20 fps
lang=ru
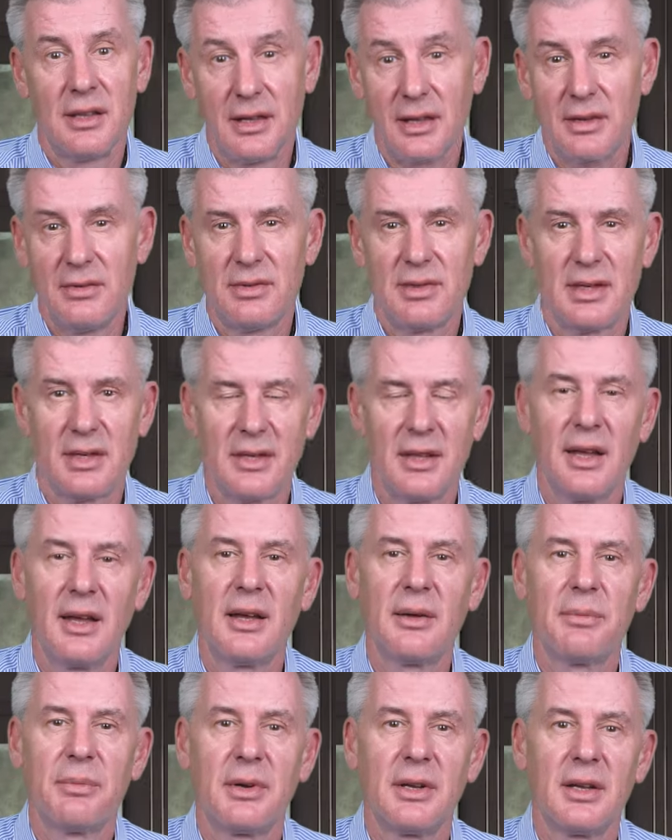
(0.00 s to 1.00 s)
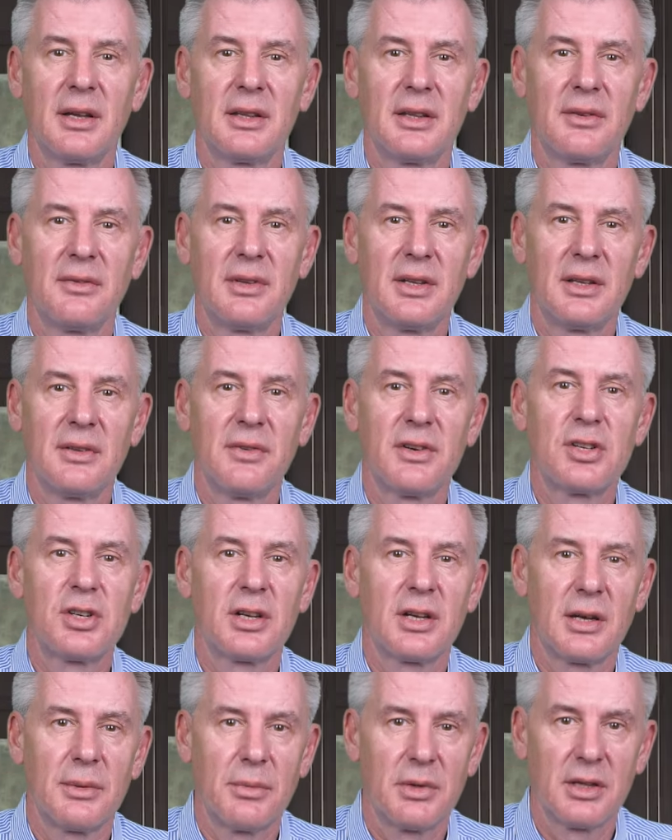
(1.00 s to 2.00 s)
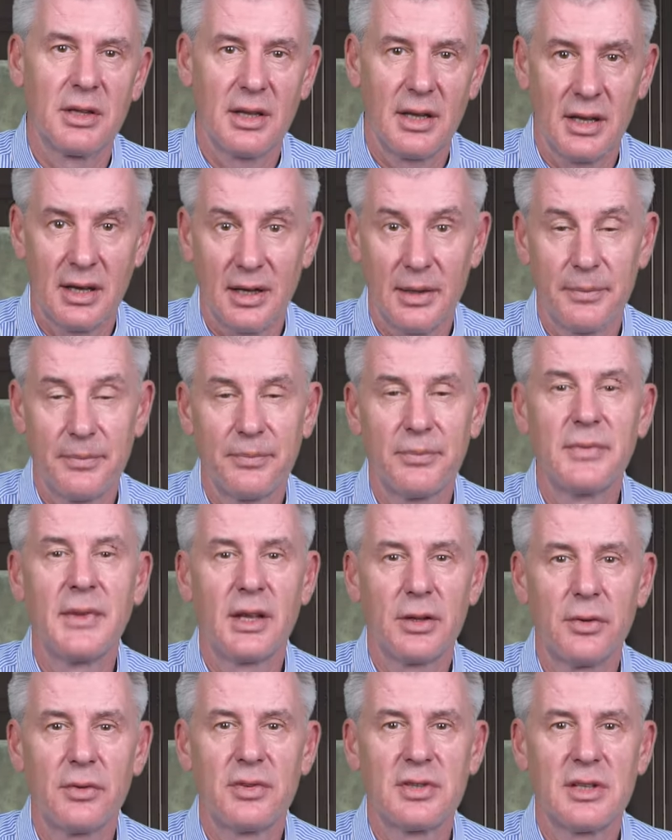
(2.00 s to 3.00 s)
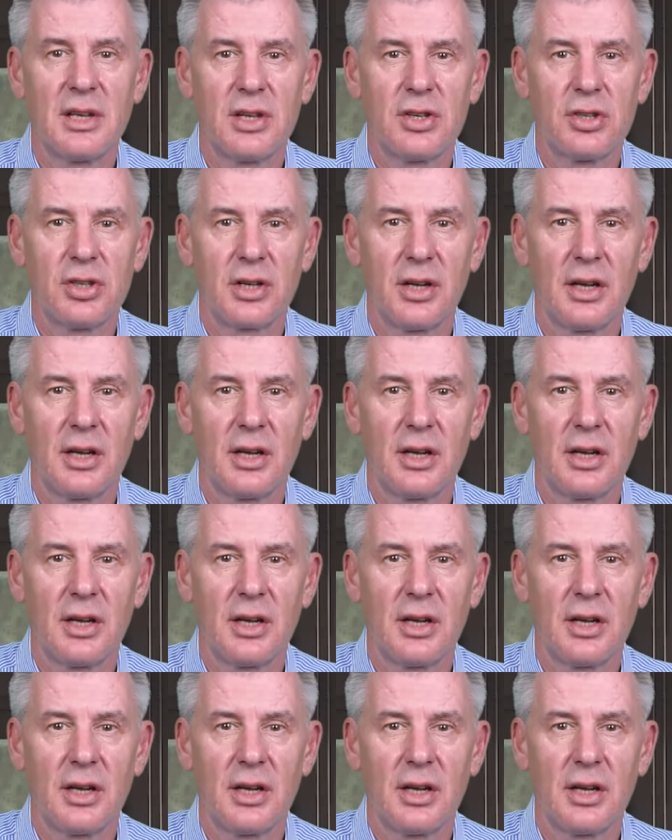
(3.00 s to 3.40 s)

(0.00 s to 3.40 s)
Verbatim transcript: и всегда приятно видеть ваши комментарии. До новых встреч на